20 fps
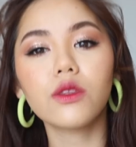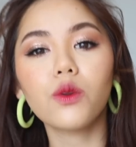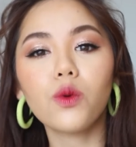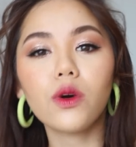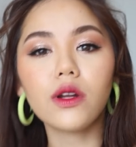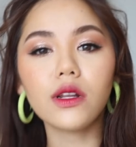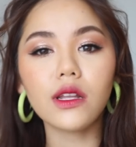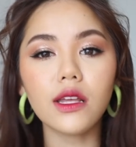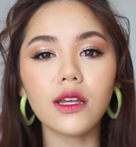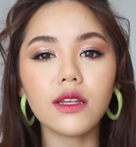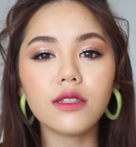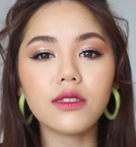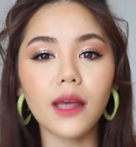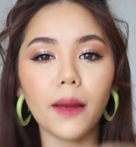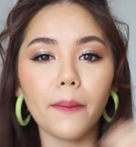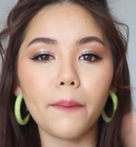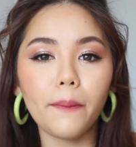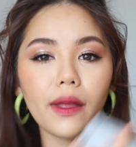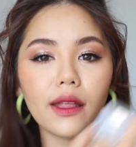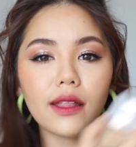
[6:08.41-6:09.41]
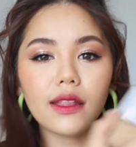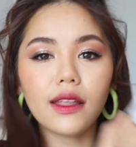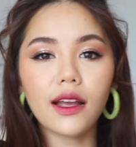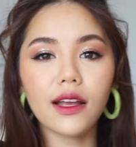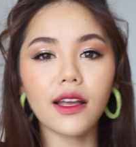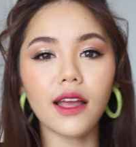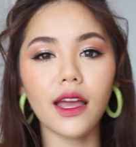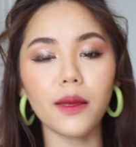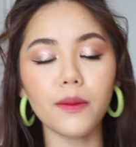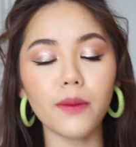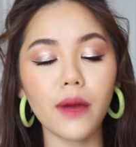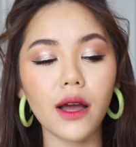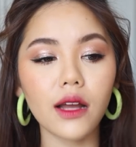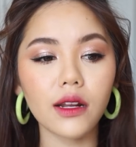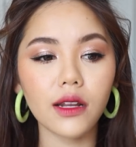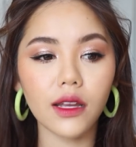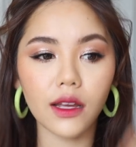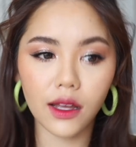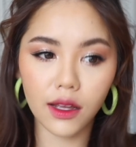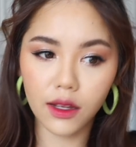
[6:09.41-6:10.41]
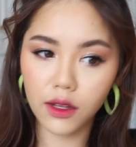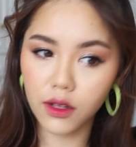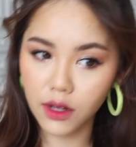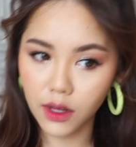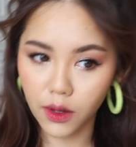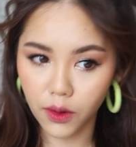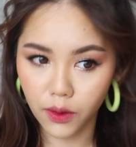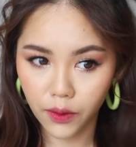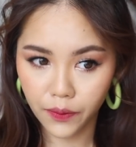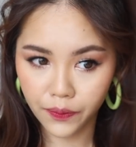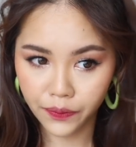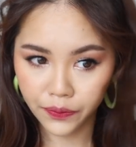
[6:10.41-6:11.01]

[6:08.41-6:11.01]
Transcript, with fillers: ตัวนี้จะเป็นยังไงบ้างนะคะ ก็เดี๋ยว